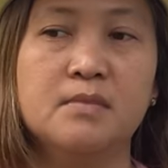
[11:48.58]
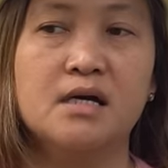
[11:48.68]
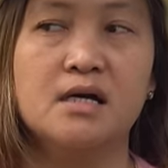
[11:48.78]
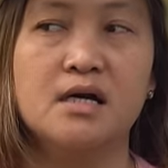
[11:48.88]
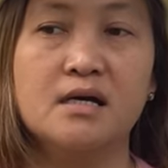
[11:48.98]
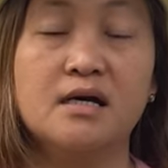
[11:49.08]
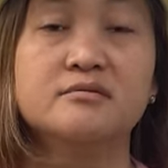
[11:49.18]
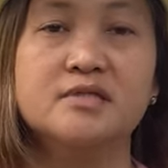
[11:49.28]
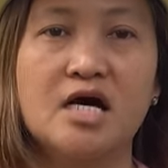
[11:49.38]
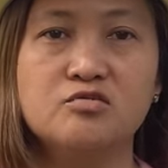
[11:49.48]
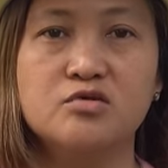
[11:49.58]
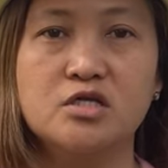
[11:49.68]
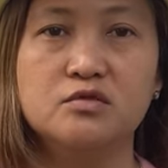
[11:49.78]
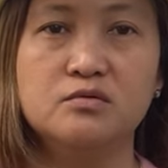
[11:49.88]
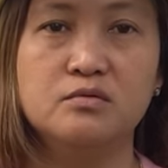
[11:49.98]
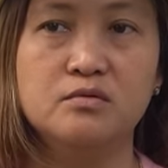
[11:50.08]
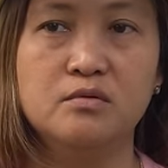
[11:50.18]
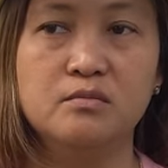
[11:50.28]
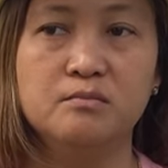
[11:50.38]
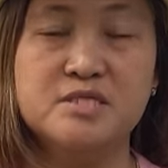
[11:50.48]
Maganda yung ganitong
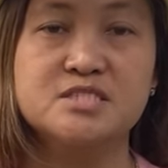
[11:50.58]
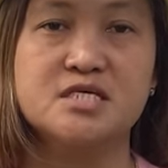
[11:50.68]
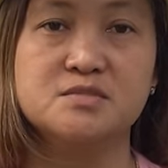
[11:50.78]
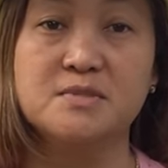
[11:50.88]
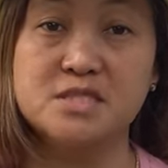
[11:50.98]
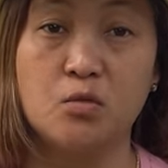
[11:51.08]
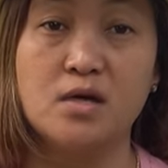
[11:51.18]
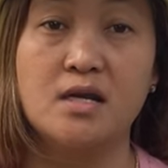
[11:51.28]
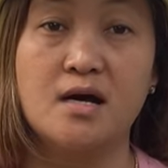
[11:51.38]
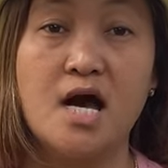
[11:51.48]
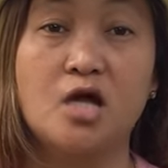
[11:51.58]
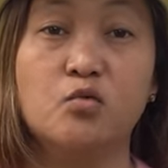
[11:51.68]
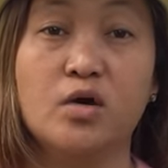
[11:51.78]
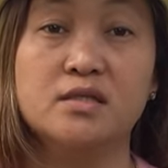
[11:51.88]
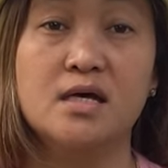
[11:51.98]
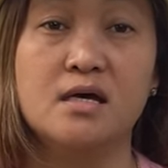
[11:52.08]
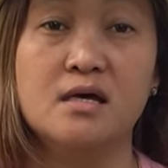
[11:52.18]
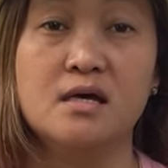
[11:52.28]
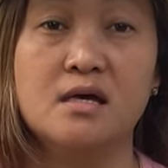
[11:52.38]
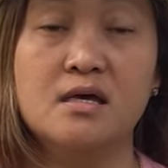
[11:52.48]
business. Basta wag lang haluan ng
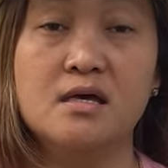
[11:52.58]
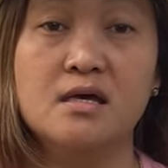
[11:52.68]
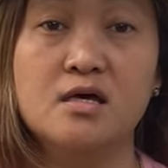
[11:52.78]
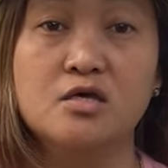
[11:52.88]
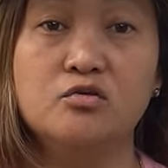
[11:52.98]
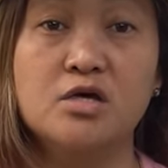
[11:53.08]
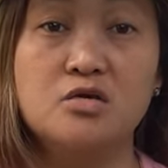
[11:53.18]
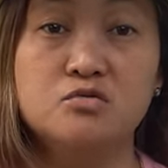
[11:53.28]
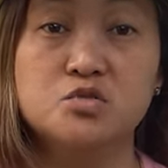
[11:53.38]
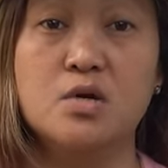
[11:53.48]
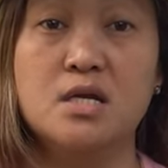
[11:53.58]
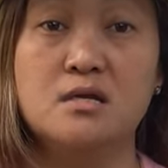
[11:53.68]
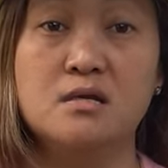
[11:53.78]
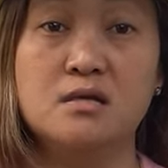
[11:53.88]
yun nga yung sugal.